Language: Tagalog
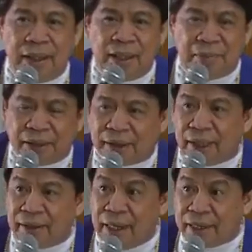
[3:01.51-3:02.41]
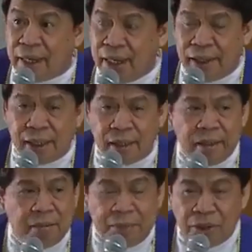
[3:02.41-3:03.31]
matatanda sa kalye.
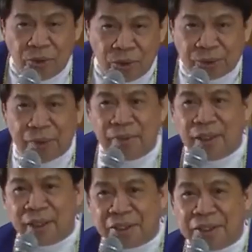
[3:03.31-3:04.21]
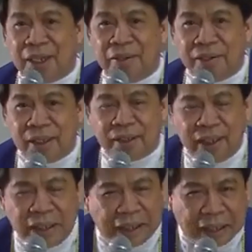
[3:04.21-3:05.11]
Pinulot ng mga kristyano yan,
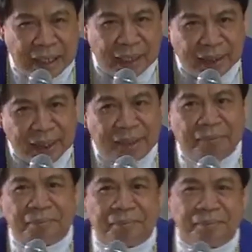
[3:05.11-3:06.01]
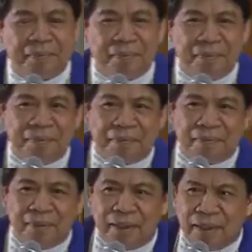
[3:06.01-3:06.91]
inalagaan nila.
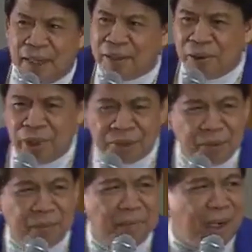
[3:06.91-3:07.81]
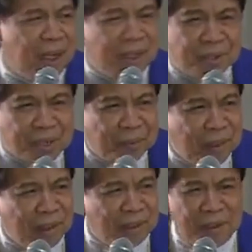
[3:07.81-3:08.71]
Nagulat yung mga pagano, sabi nila,
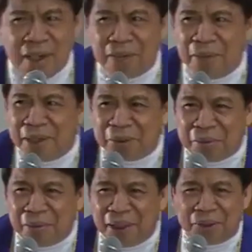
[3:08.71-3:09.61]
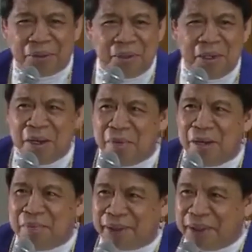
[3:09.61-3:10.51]
anong ginagawa nito mga ito?
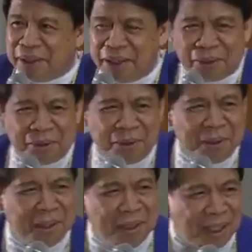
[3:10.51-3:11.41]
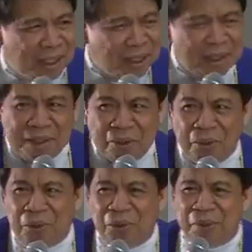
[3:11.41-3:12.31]
Mamamatay na ito. Ha?
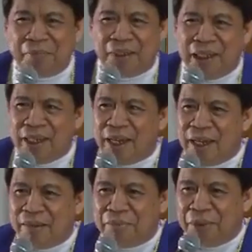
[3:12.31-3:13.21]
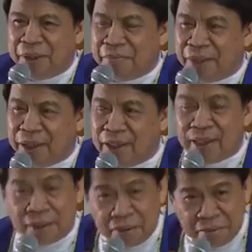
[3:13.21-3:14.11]
Kukulin pa nila, aampunin pa nila. Ganun
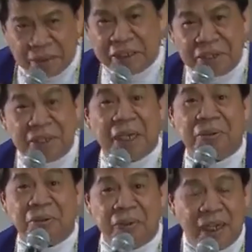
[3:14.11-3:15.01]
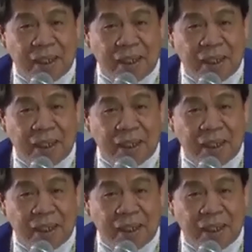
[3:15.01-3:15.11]
mga Kristiyano nung araw.